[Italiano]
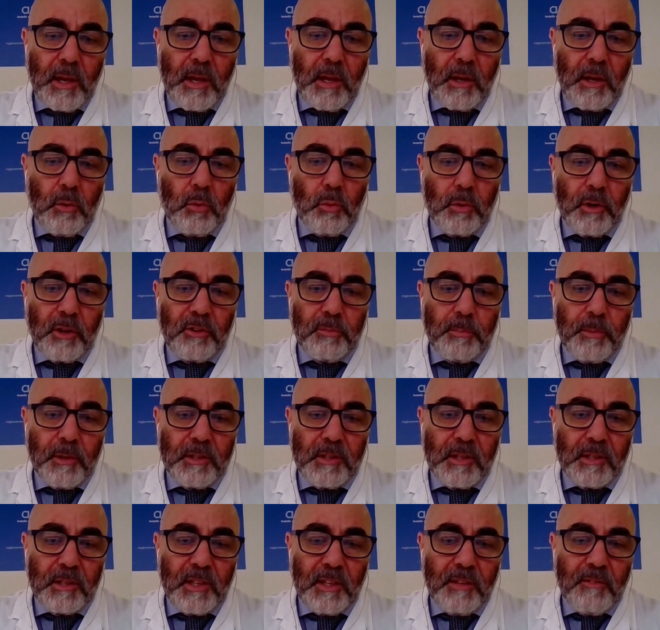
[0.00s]
è
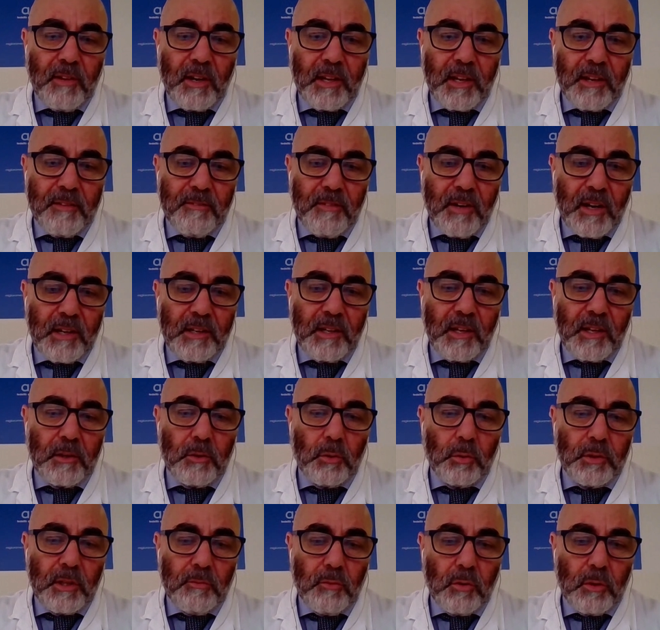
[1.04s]
un'aspettativa che varia
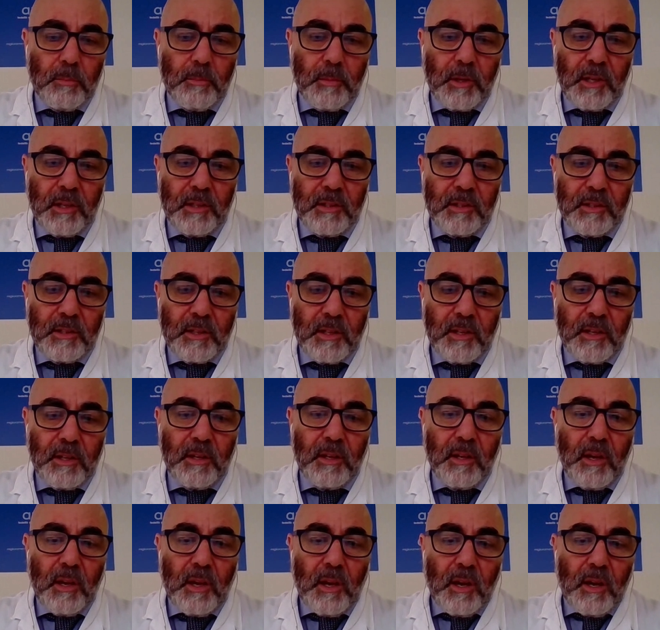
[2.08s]

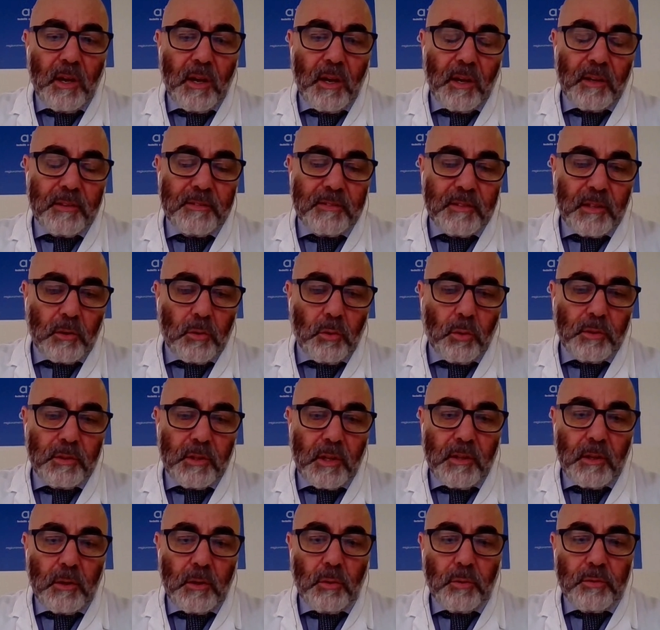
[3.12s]
notevolmente a
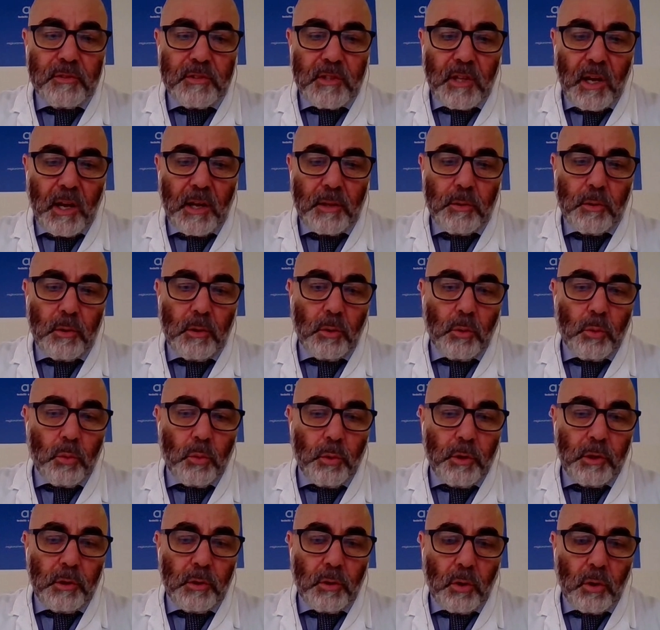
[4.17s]
seconda dello stadio in
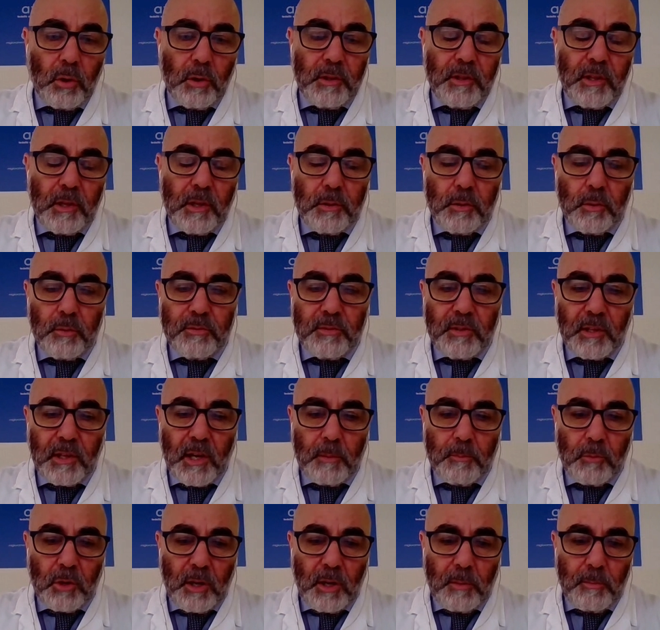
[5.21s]
cui noi
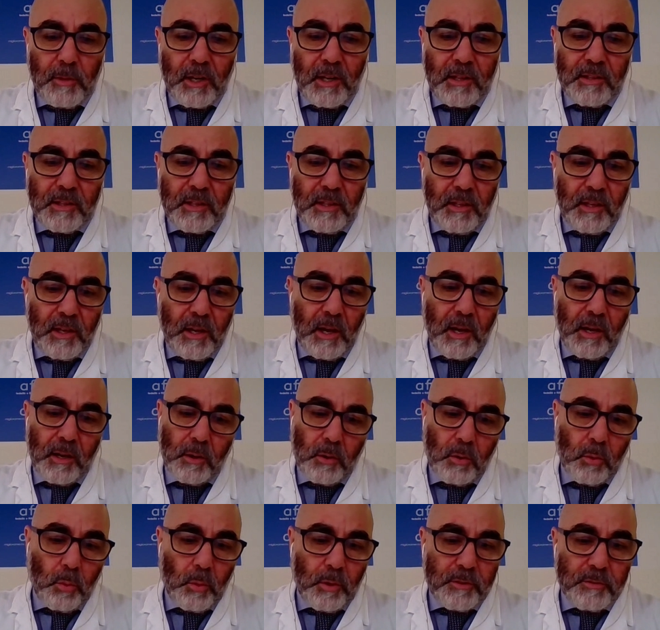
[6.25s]
diagnostichiamo la malattia.
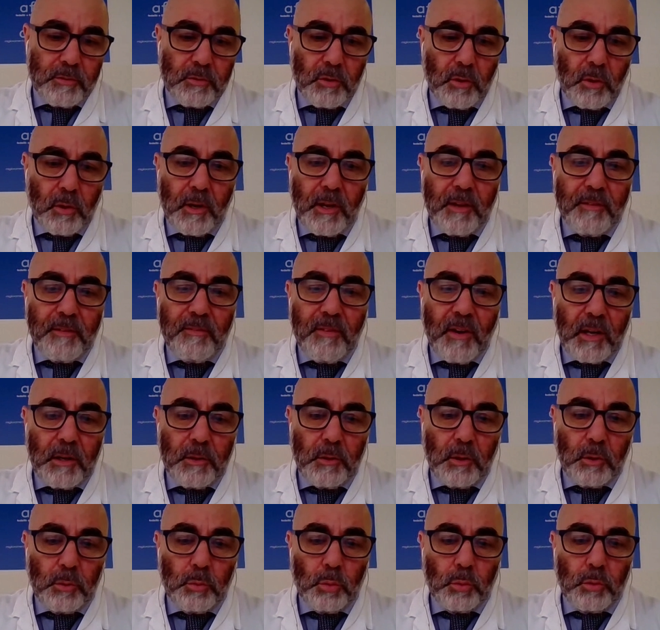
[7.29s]
Questo è
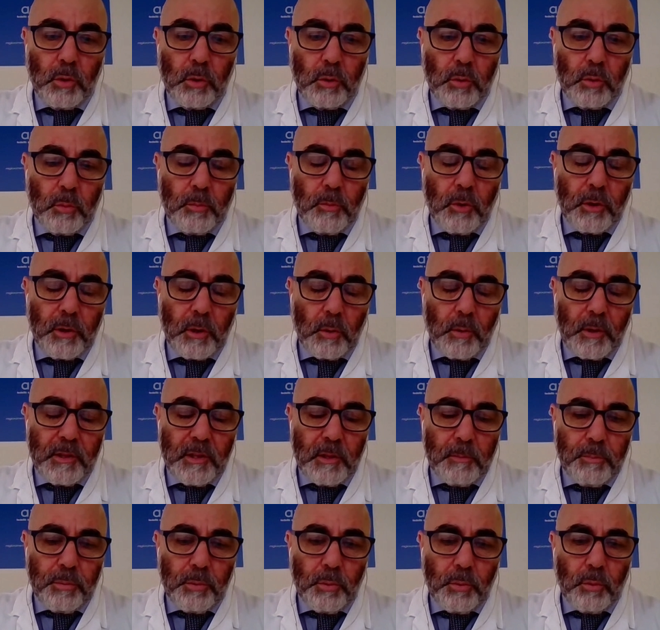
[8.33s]
valido in tutti i tumori, lo è
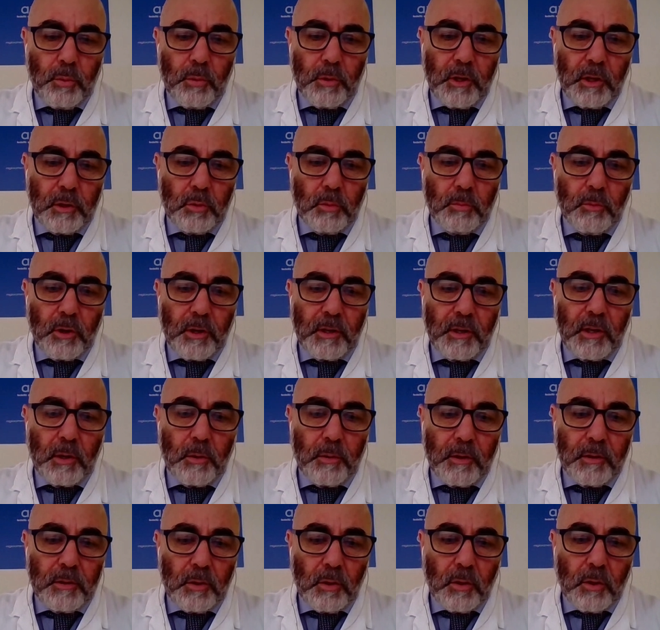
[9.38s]
di più nei tumori
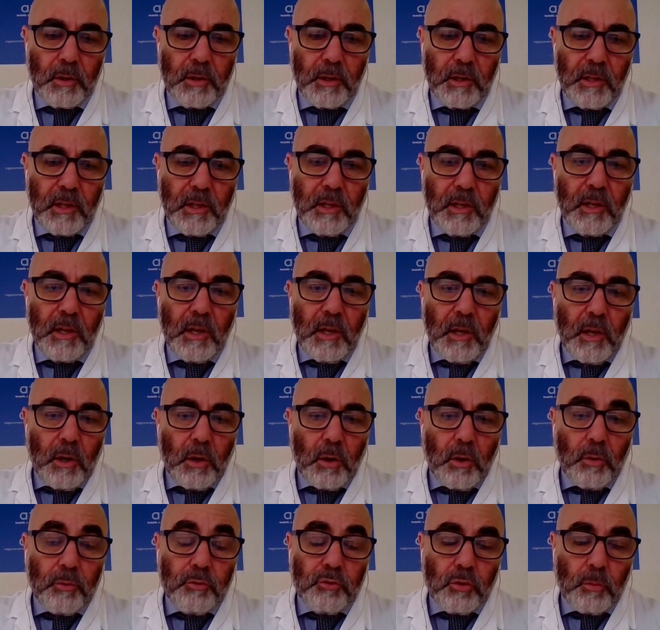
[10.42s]
neuroendocrini,
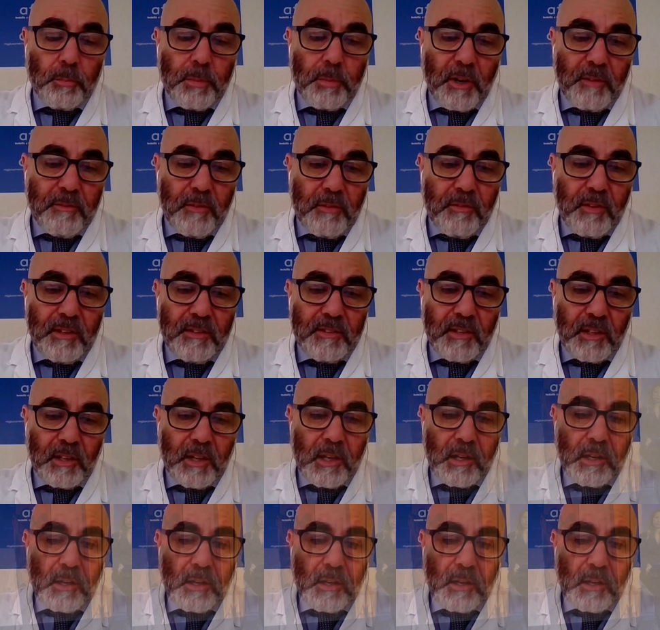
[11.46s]
con sopravvivenze